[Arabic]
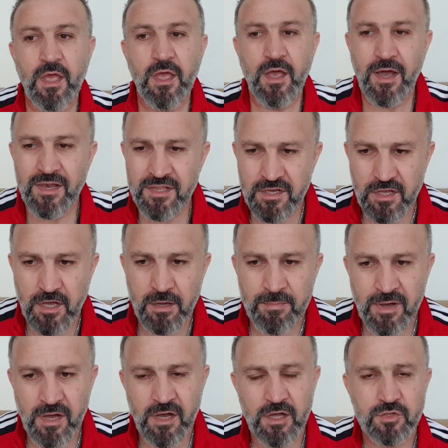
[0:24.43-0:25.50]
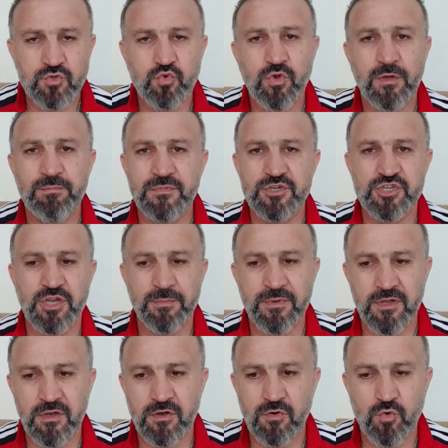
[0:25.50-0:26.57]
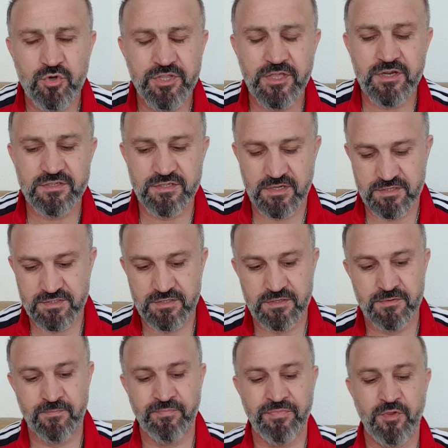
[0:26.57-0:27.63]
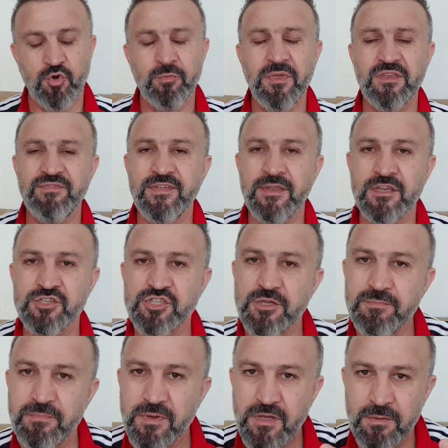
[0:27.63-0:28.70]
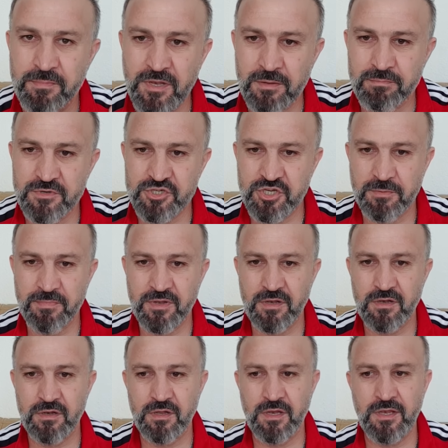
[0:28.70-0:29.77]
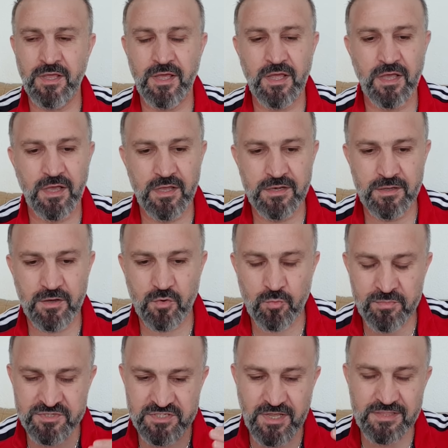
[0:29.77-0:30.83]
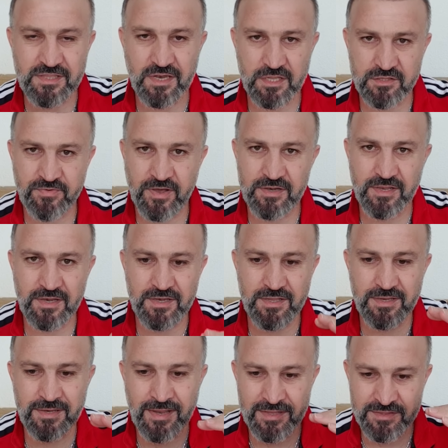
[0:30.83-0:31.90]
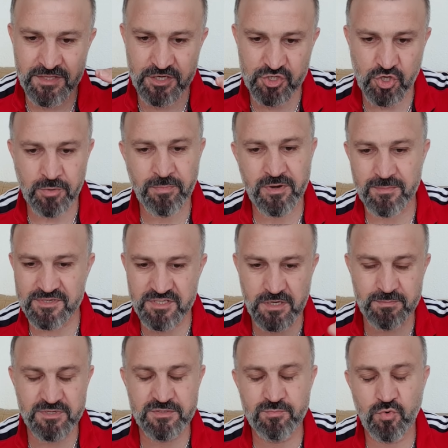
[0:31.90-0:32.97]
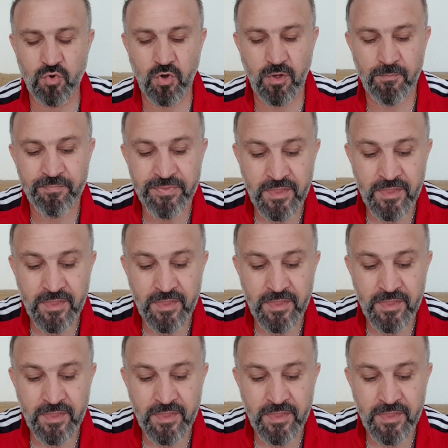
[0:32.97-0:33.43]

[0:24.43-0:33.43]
على الاقامات ولم الشمل وكثير قصص ومين فينا نجيب بلم الشمل ل... وبالذات للاطفال يلي لقديش عمر مثلا مسموح